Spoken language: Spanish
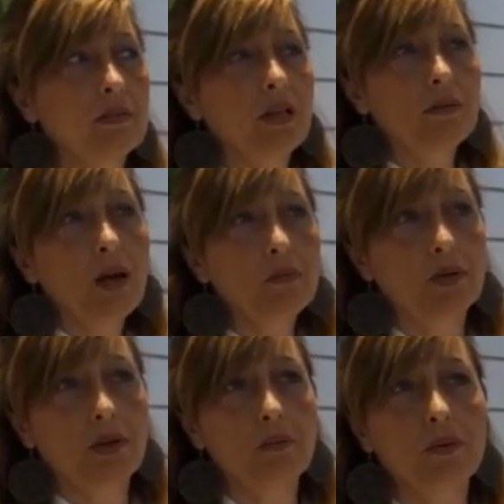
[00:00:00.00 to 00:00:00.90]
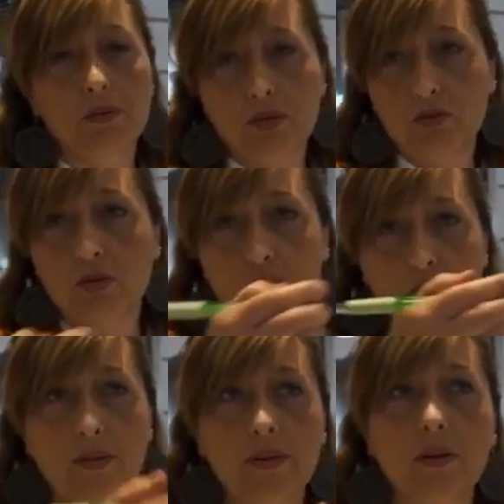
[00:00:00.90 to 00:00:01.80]
derivar, por ejemplo, pues eso, en un
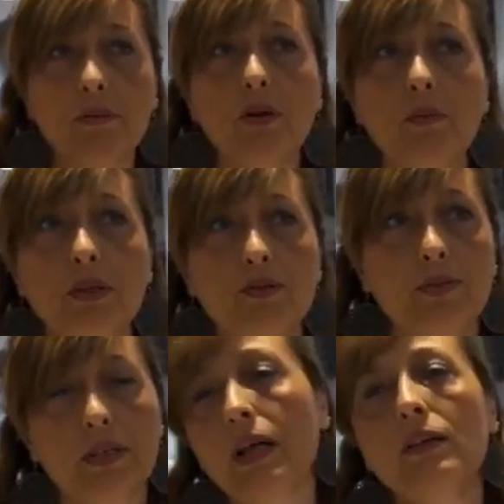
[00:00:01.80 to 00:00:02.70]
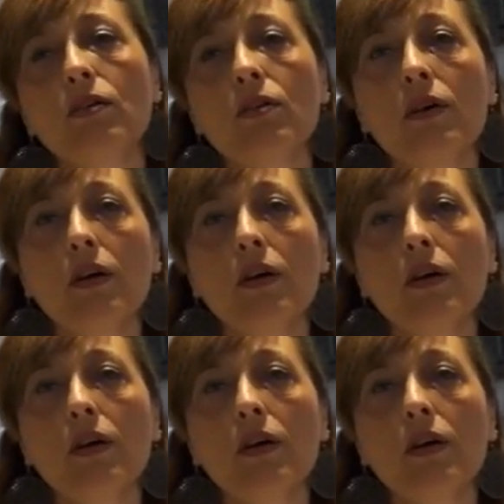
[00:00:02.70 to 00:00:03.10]
cáncer de piel, como ha dicho Fernando.